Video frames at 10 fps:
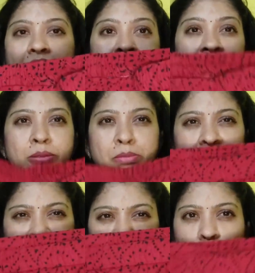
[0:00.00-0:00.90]
అండ్ చాలా
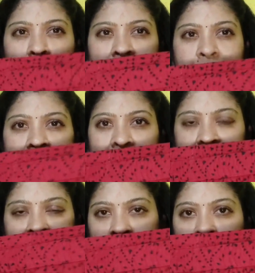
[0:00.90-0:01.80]
మంచి క్వాలిటీ
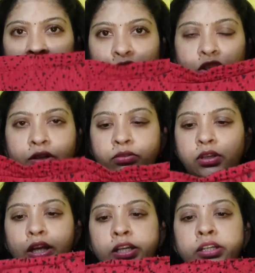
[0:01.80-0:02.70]
ఎలాస్టిక్ కూడా
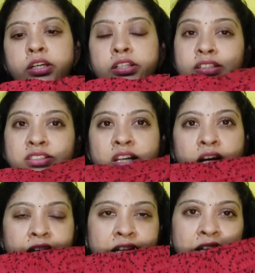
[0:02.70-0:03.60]
ఇచ్చాడు అండ్ దిస్ ఇస్ ద
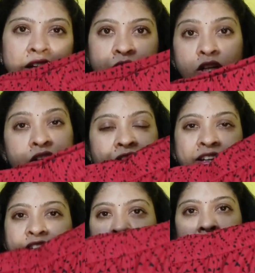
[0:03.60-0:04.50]
రన్నింగ్ రెగ్యులర్
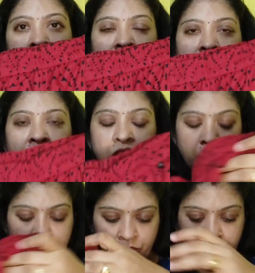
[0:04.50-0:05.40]
వేర్కి చాలా అంటే
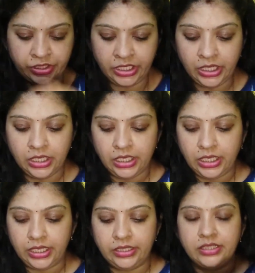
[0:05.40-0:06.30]
చాలా బాగుంటుంది
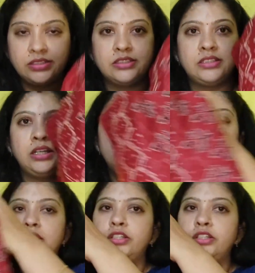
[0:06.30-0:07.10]
అండ్ దిస్ ఇస్ ద